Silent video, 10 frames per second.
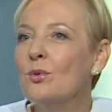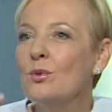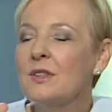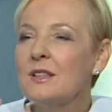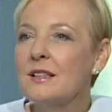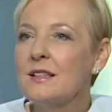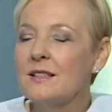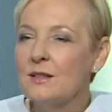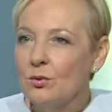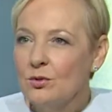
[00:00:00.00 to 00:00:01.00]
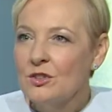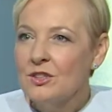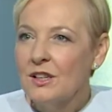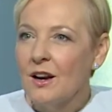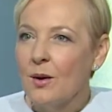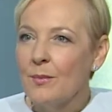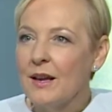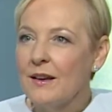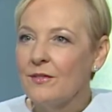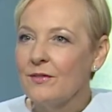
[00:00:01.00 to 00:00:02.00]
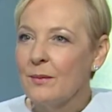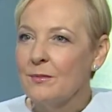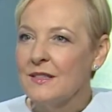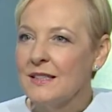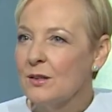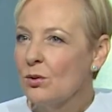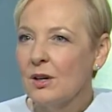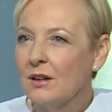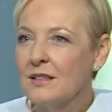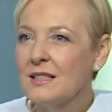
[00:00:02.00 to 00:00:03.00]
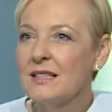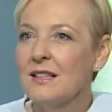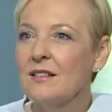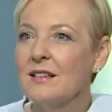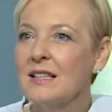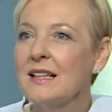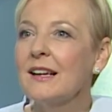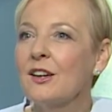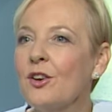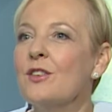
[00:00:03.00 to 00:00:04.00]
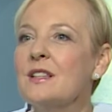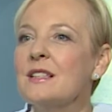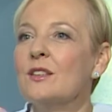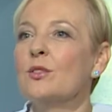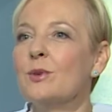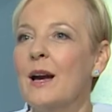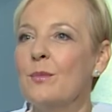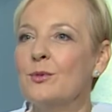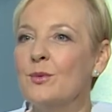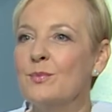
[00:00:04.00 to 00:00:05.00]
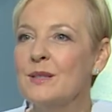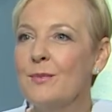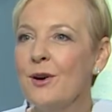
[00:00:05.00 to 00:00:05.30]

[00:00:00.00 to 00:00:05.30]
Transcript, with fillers: Und sonst kann man, wenn sie so krasse Sachen sind, können sie da überhaupt etwas